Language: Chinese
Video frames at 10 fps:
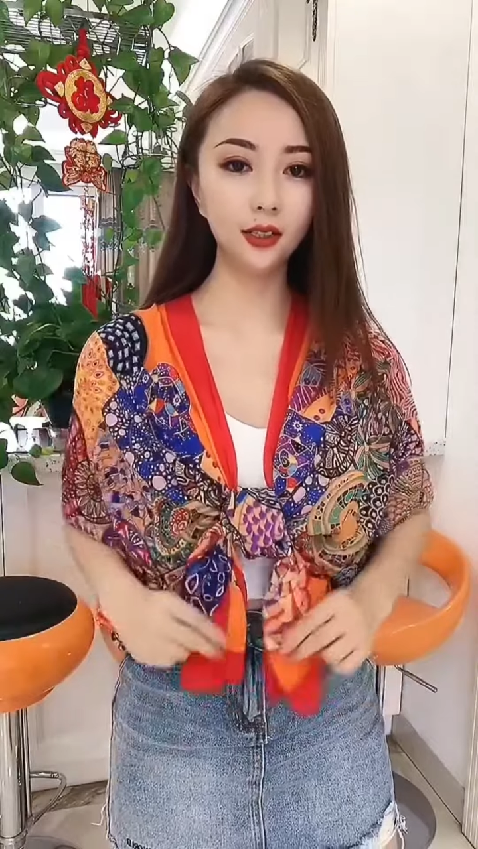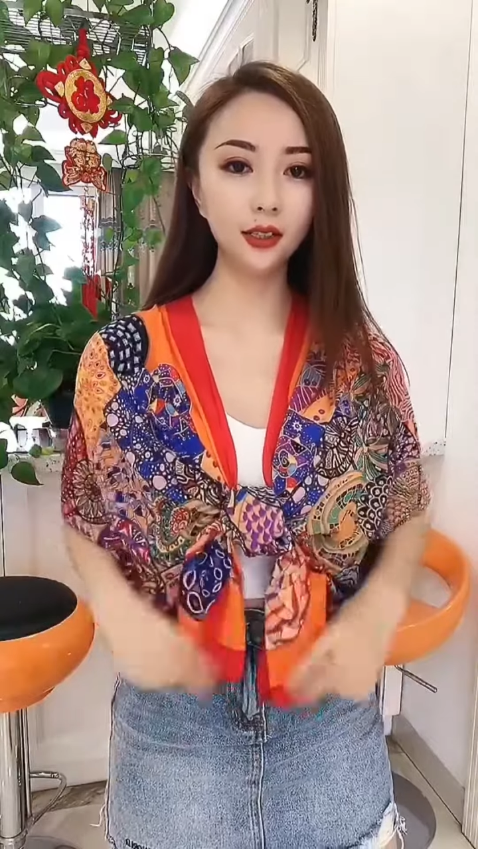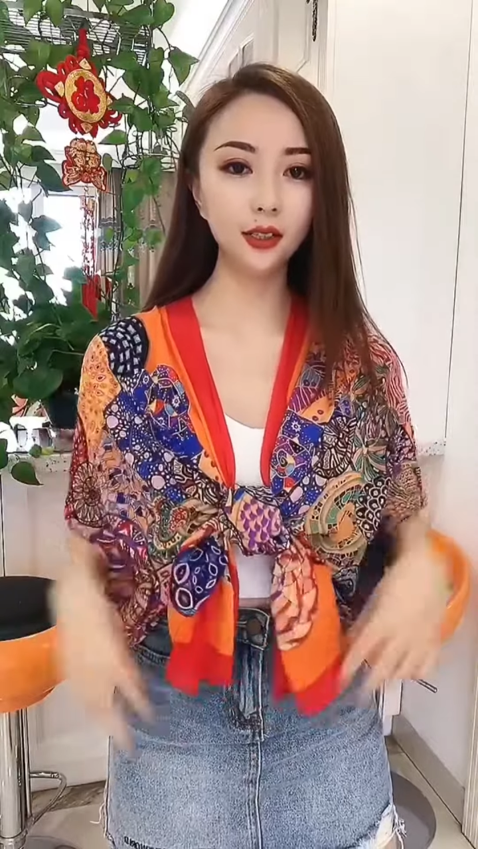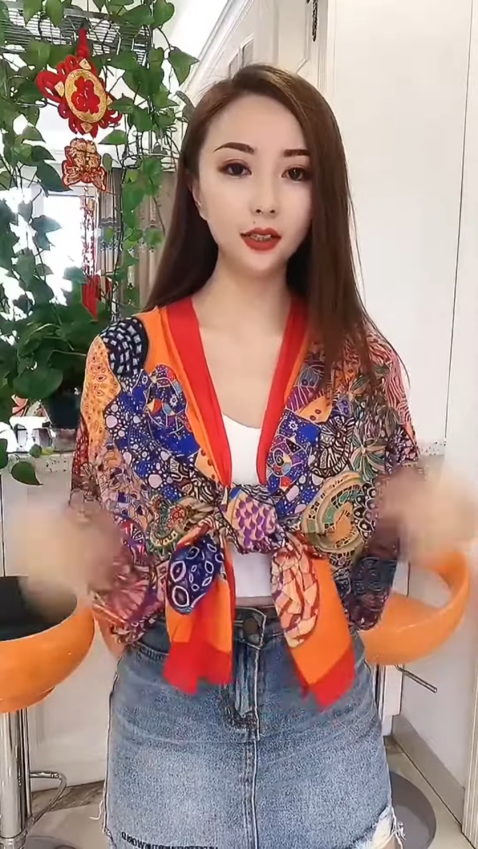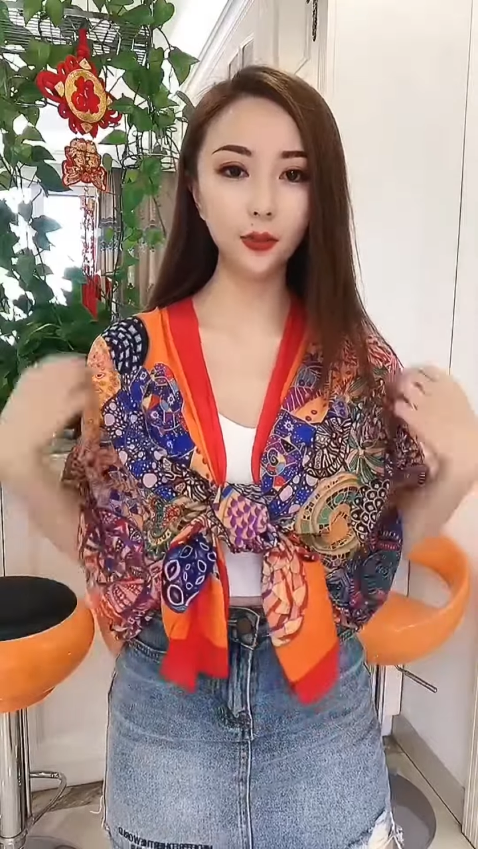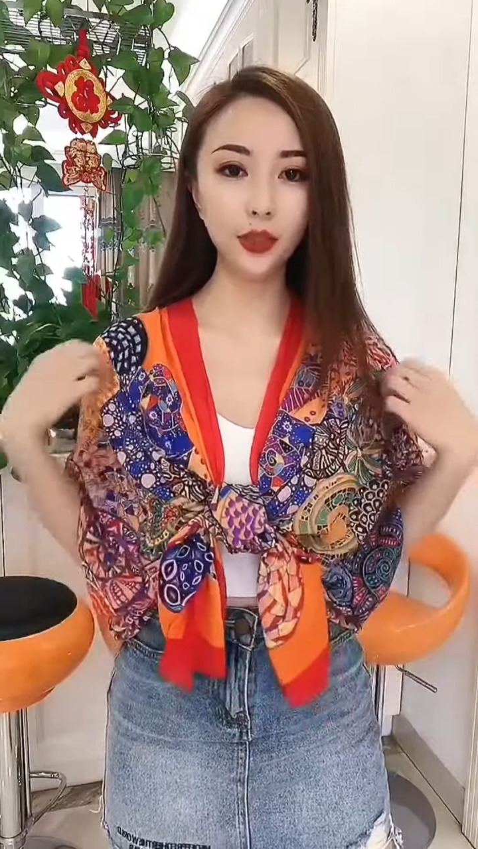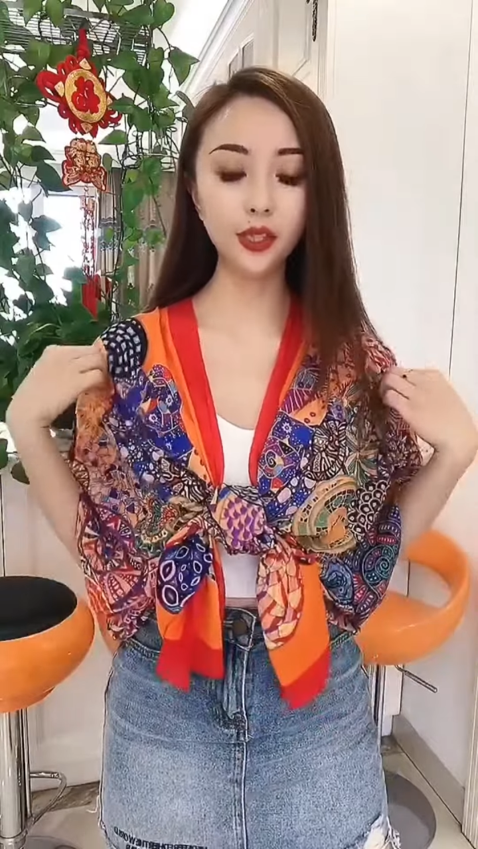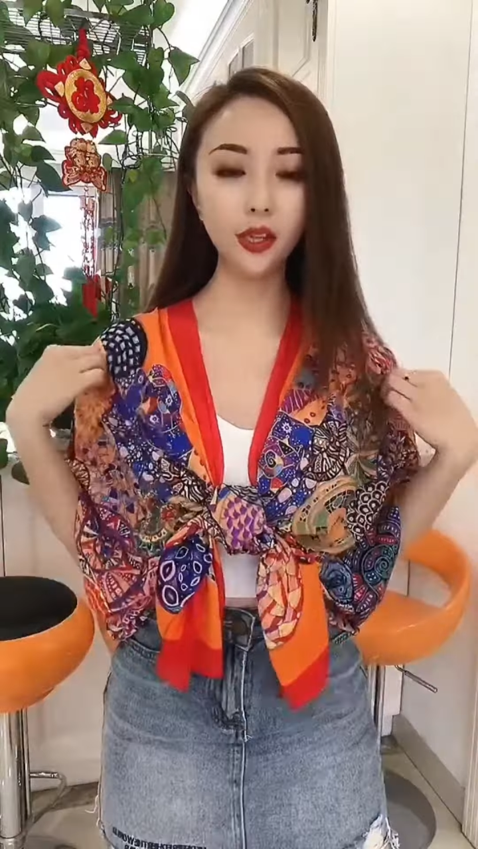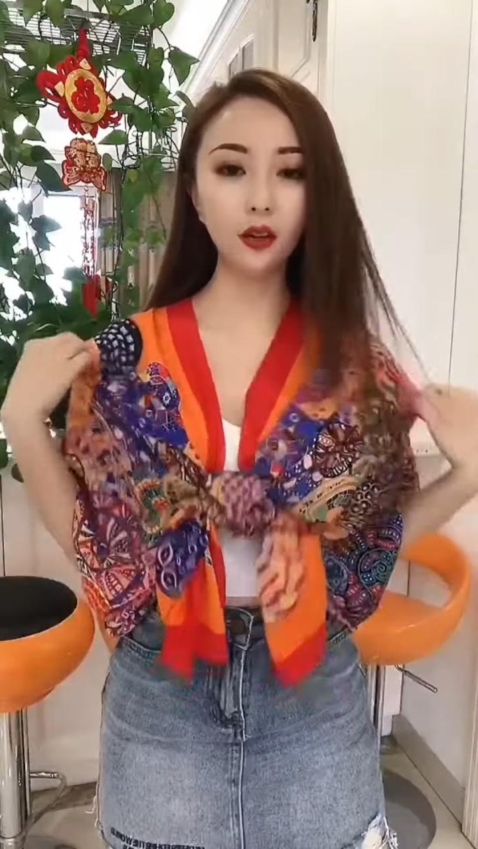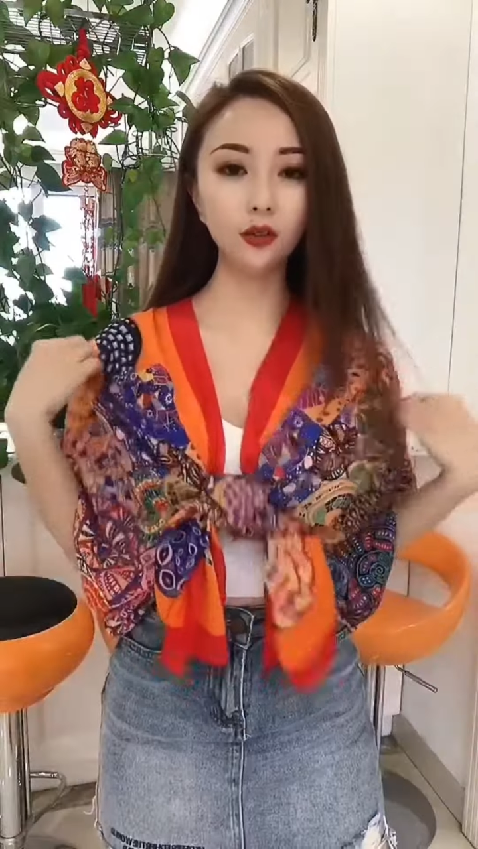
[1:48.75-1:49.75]
一个
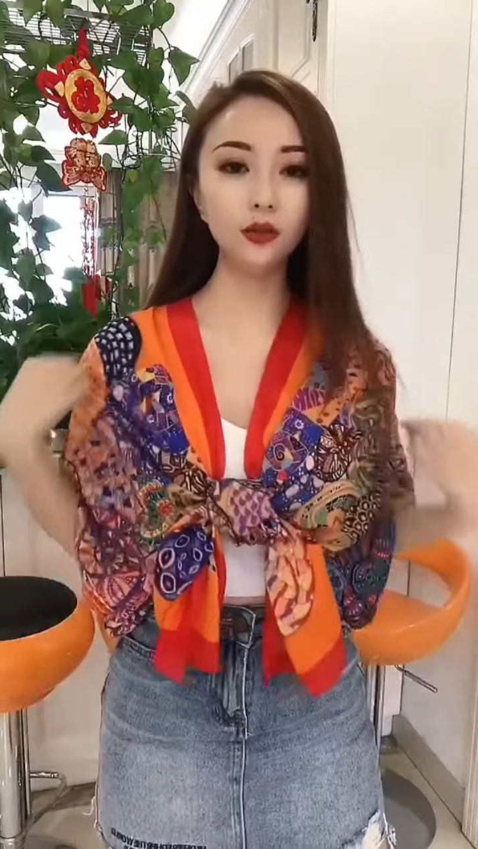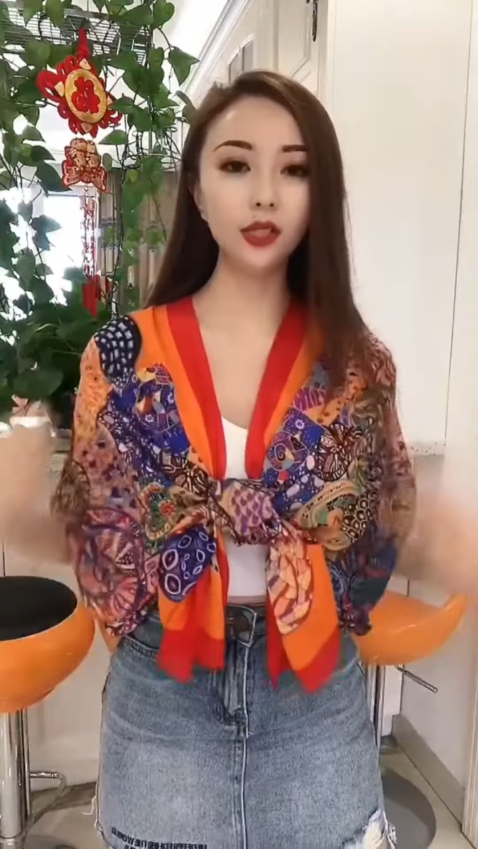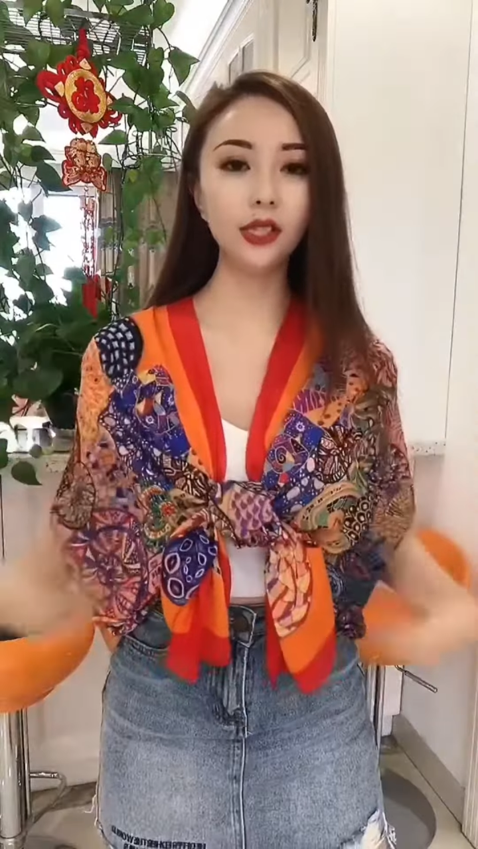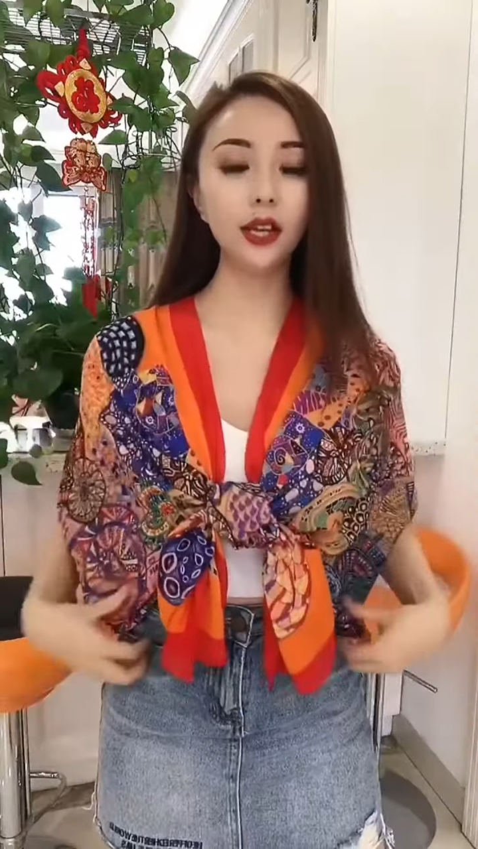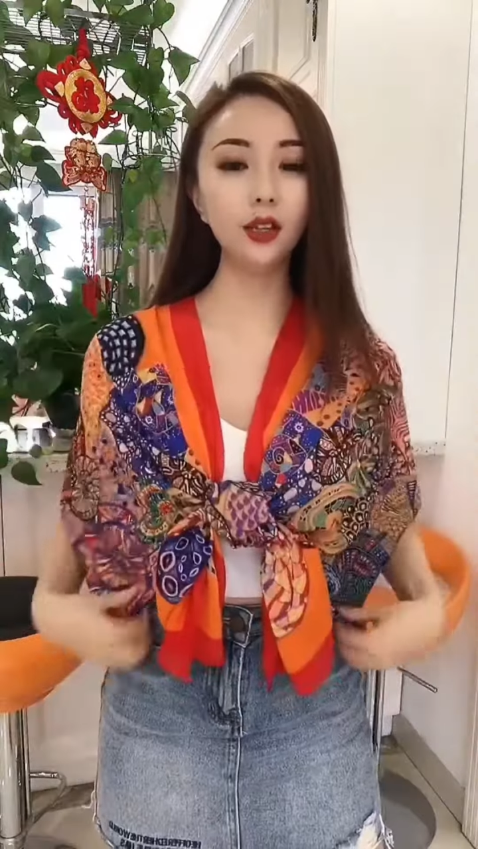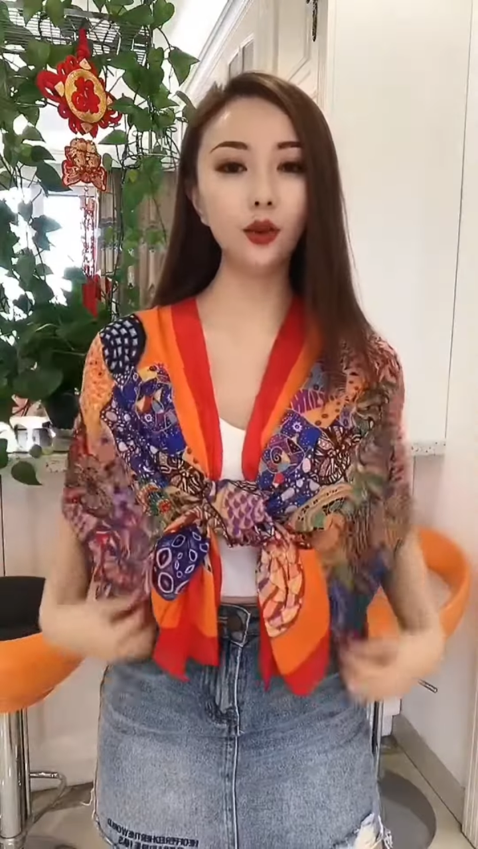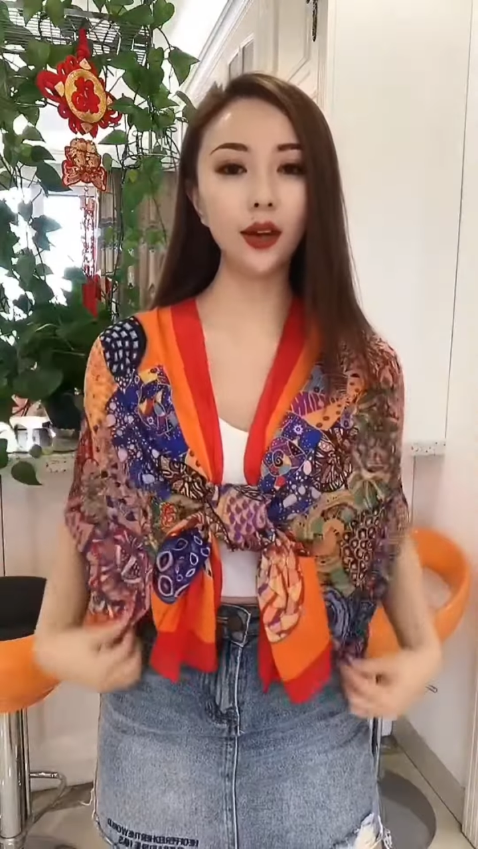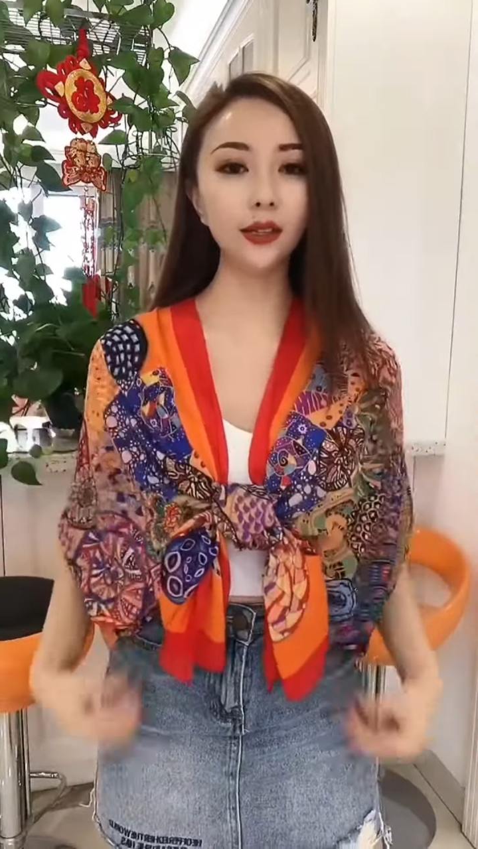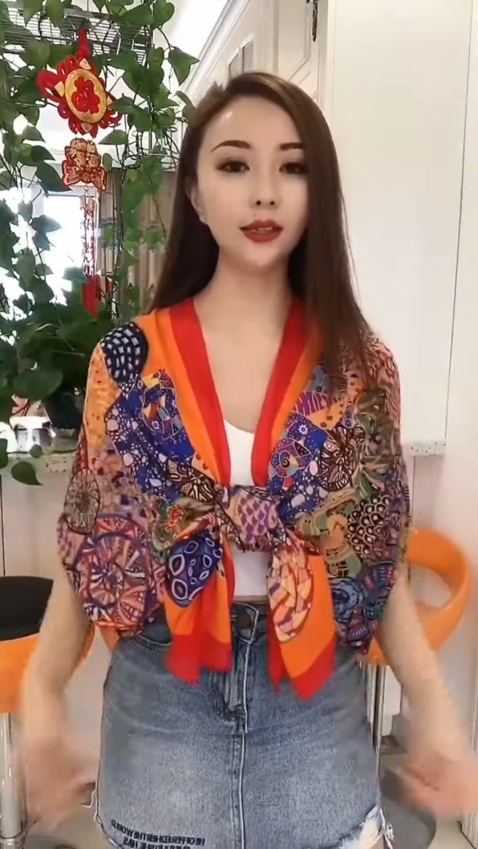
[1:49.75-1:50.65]
比较简短